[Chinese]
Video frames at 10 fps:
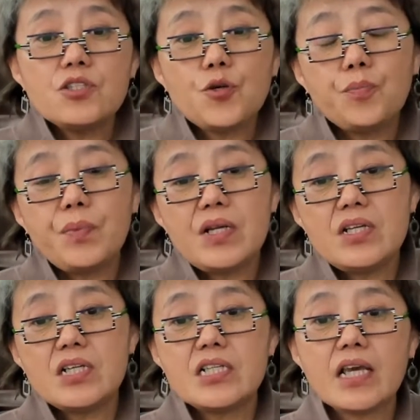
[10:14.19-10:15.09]
就奔
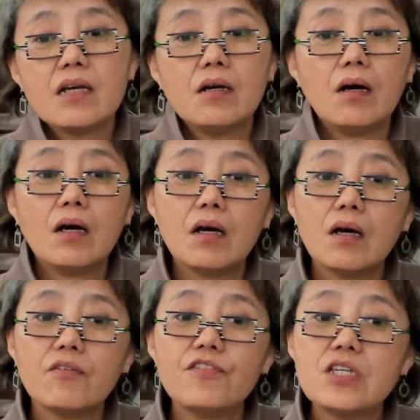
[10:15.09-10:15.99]
着这个
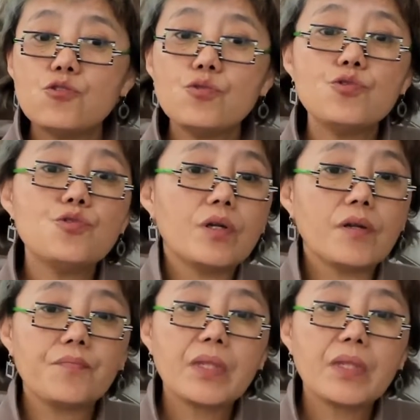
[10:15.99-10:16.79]
废墟去了。